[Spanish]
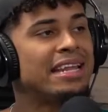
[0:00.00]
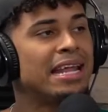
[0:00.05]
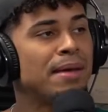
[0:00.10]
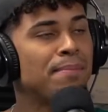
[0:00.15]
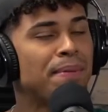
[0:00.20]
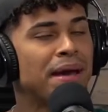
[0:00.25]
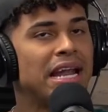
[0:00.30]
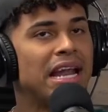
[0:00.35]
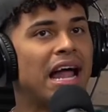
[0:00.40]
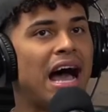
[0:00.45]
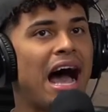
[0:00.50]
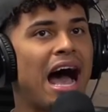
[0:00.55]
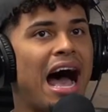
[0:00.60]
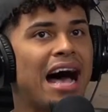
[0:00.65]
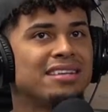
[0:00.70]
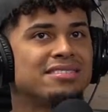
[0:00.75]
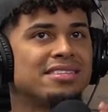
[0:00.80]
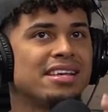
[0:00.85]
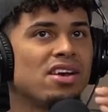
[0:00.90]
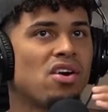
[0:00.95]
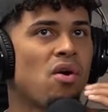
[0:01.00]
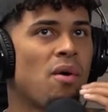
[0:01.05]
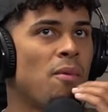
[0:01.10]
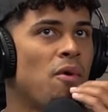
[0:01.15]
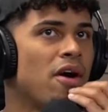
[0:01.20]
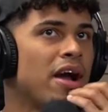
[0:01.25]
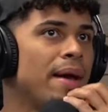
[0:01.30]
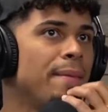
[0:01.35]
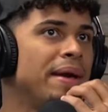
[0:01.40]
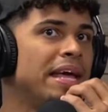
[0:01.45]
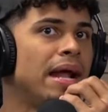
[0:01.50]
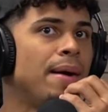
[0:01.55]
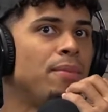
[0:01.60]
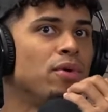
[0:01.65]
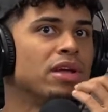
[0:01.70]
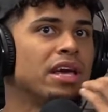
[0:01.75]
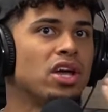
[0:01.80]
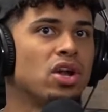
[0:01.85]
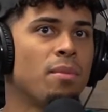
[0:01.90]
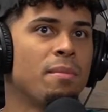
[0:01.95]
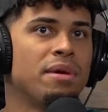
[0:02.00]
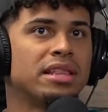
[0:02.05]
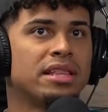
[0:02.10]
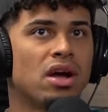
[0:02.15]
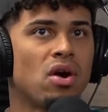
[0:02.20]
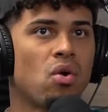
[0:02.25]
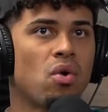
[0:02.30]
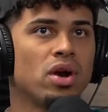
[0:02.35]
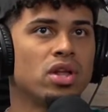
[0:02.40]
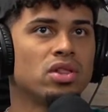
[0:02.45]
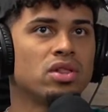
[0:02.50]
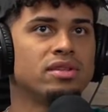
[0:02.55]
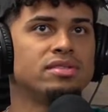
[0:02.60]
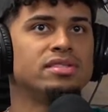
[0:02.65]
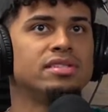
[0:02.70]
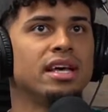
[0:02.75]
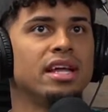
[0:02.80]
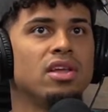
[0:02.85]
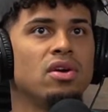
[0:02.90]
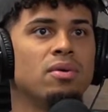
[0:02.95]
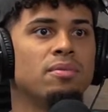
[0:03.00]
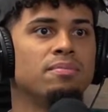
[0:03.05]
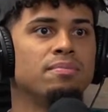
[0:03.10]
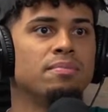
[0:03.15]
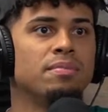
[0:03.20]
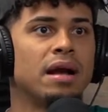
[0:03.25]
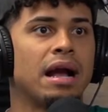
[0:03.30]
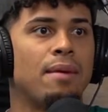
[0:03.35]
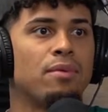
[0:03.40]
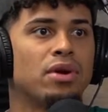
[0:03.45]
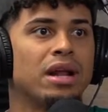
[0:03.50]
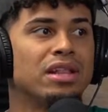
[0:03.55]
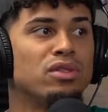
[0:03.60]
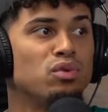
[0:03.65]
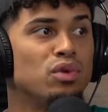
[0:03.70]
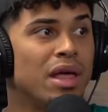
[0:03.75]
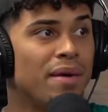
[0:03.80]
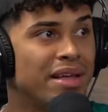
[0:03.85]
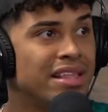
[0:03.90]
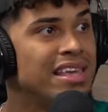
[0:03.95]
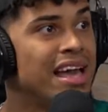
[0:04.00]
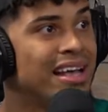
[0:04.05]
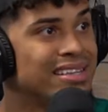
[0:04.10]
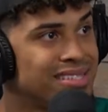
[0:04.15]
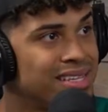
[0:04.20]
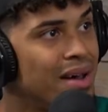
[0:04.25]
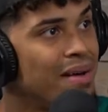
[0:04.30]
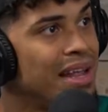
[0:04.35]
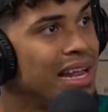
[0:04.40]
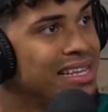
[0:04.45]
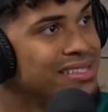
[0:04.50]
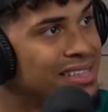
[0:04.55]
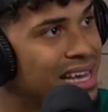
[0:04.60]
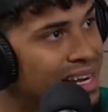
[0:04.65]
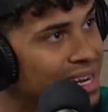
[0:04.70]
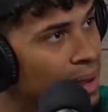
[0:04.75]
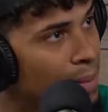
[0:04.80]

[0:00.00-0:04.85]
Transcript: strippers hacen como que, mira, porque no me están cogiendo en serio. Cabrona, tú debes ya saber esa